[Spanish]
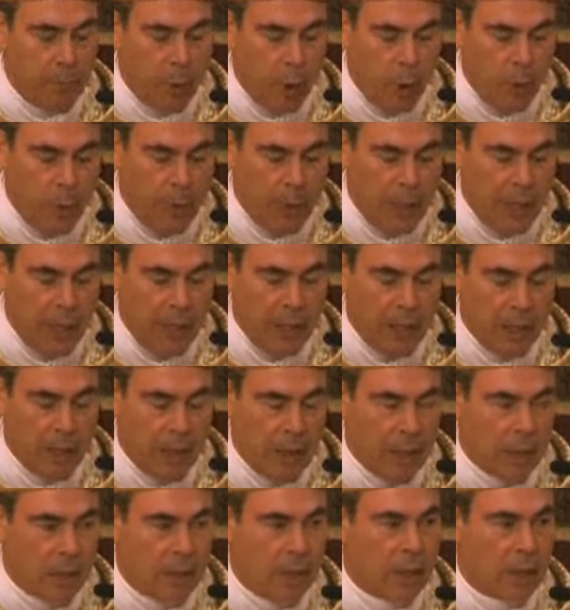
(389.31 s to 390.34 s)
pobre
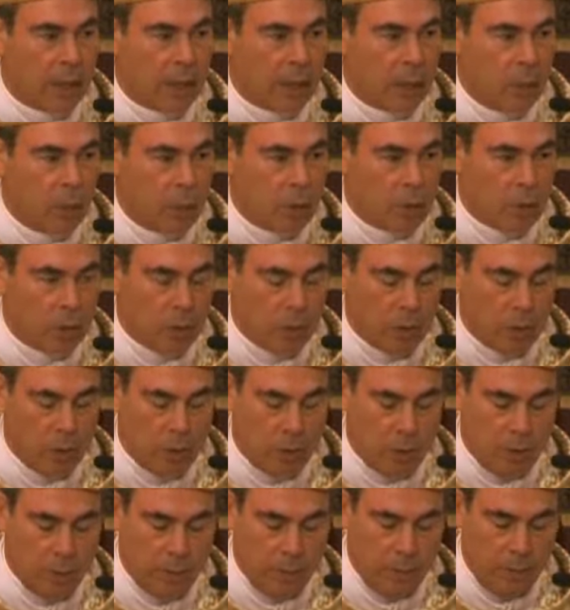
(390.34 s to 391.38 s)
y sin
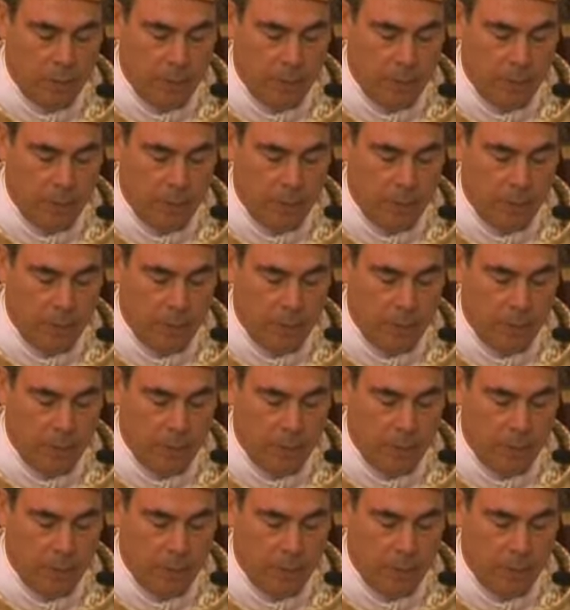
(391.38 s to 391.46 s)
recursos.